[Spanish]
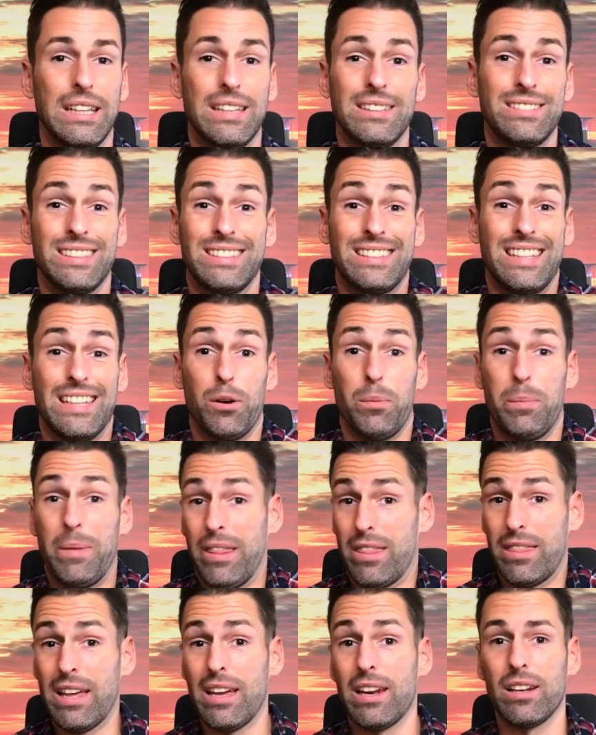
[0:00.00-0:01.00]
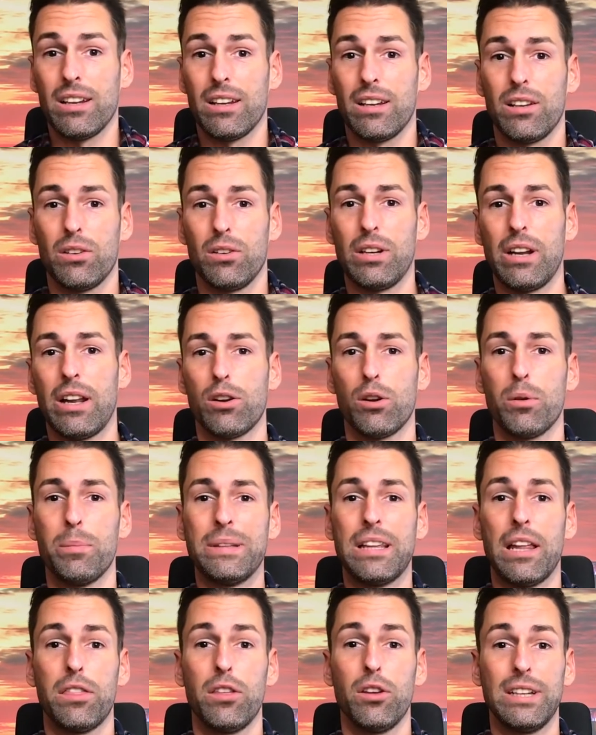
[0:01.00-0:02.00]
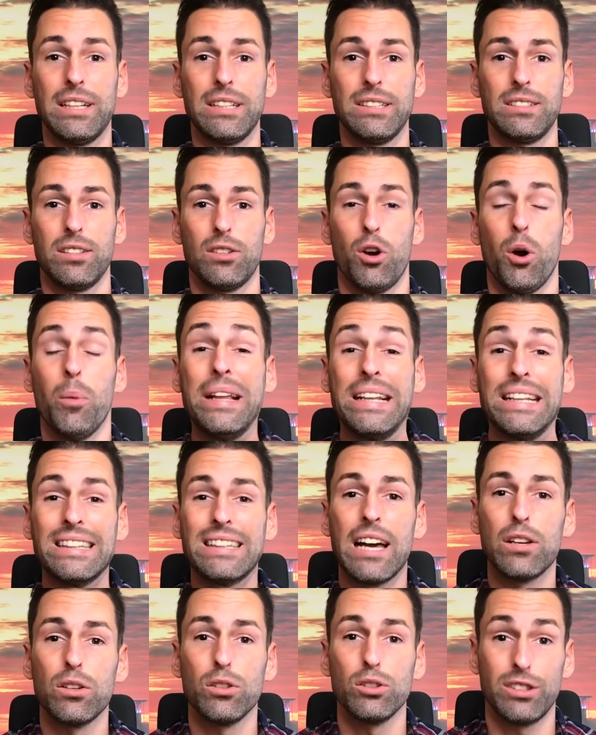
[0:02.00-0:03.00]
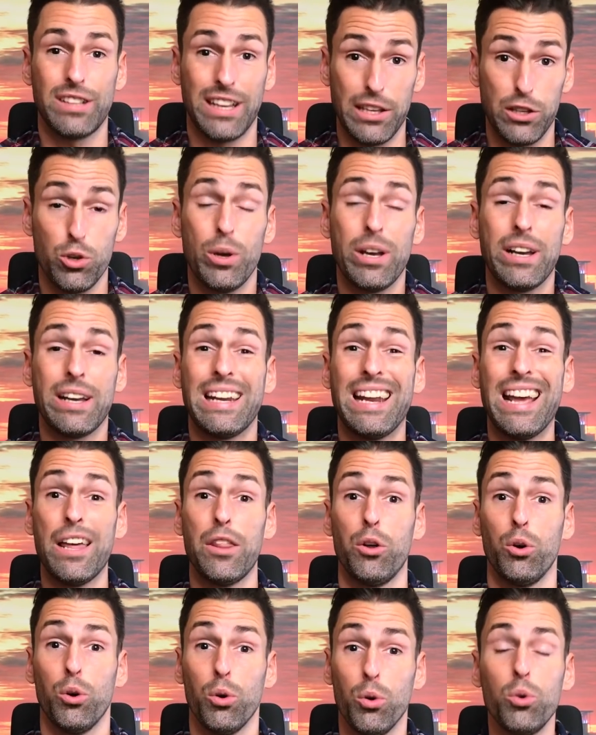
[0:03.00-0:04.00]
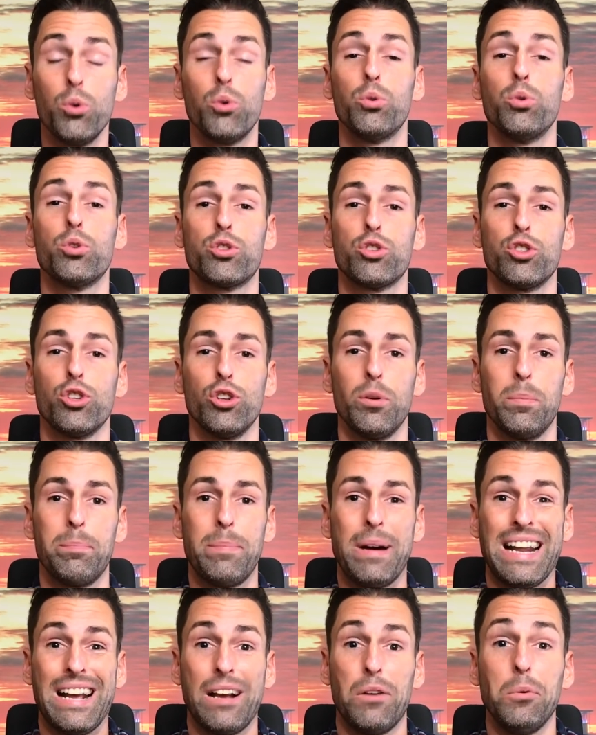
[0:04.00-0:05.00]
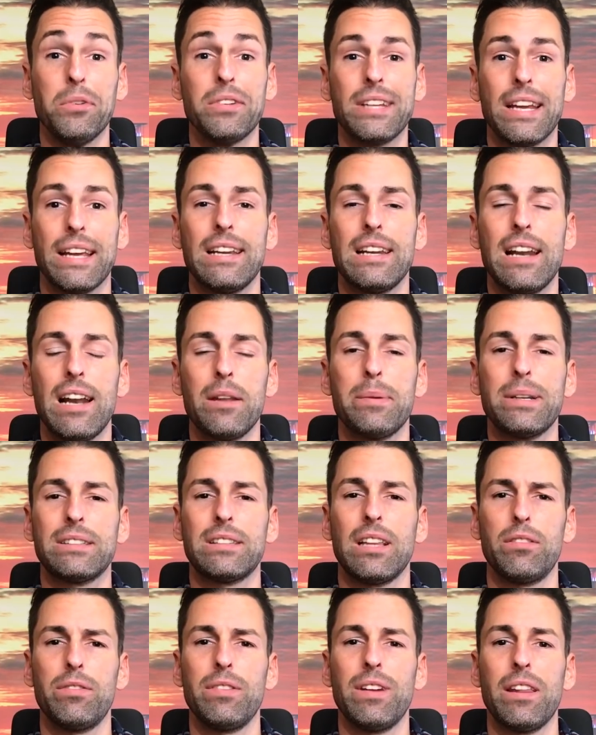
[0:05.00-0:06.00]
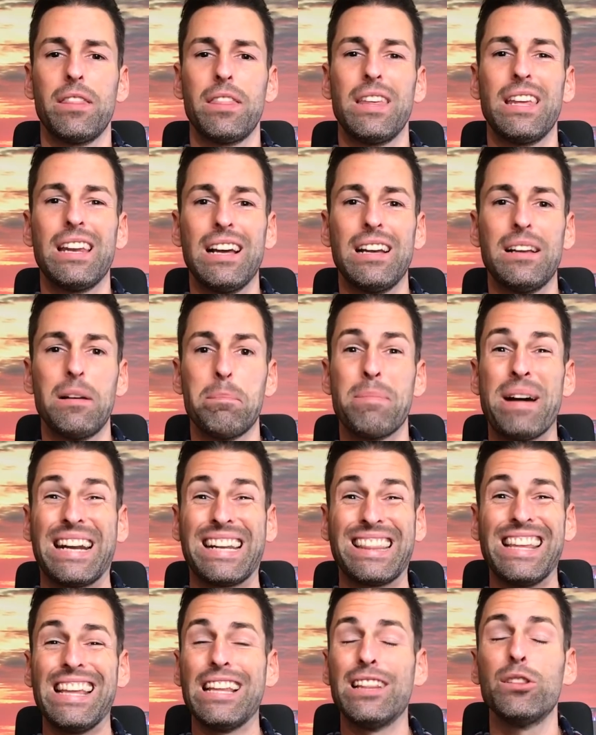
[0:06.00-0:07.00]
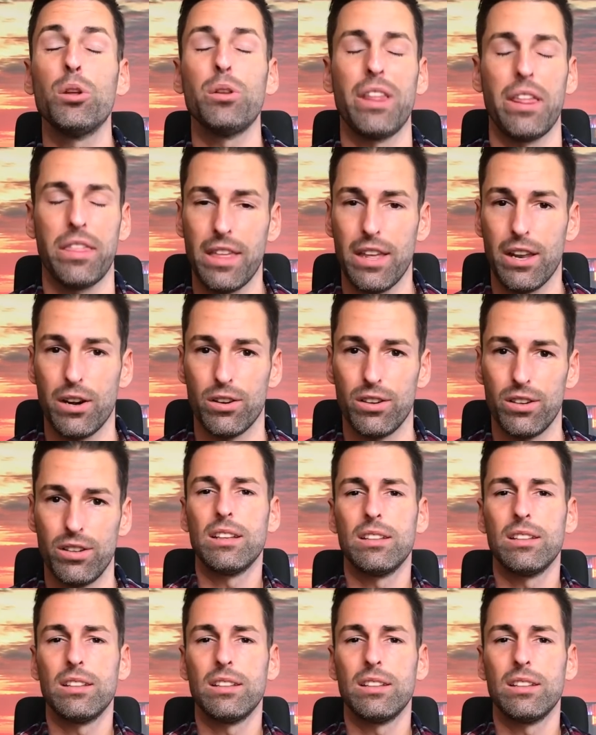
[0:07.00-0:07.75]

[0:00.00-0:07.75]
y antes de comenzar con las recomendaciones, comentaros que yo he creado un curso para conseguir la libertad financiera partiendo de cero,